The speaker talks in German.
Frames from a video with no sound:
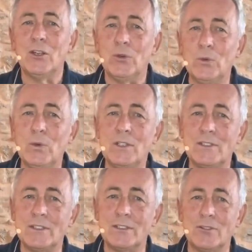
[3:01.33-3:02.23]
Nur
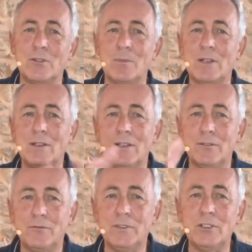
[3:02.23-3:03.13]
es ist nochmal
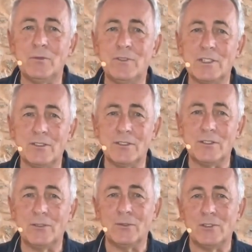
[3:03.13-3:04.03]
viel
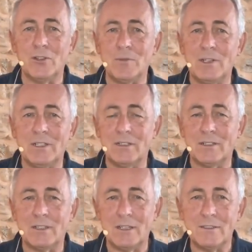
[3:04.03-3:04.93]
umfassender und nochmal in einer
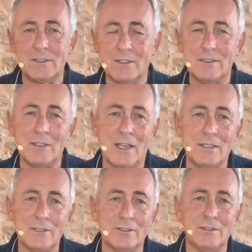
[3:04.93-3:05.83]
ganz, ganz
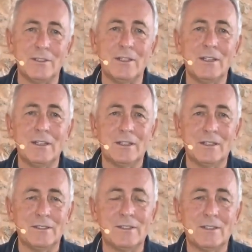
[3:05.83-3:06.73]
anderen,
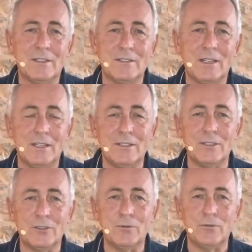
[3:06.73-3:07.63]
ganz, ganz
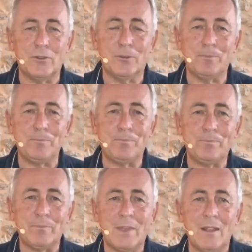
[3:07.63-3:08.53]
anderen Form.
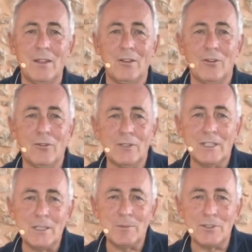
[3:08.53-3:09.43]
Und dann
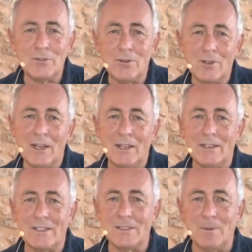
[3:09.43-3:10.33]
gibt es noch ein
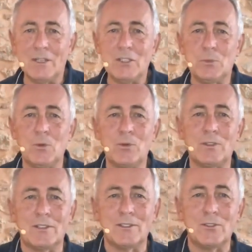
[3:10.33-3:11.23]
zweites Buch,
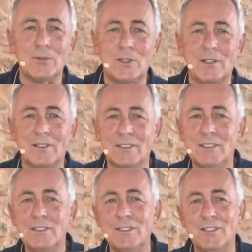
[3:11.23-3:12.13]
das ist sogar
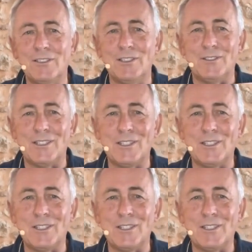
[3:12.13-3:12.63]
richtig, richtig dick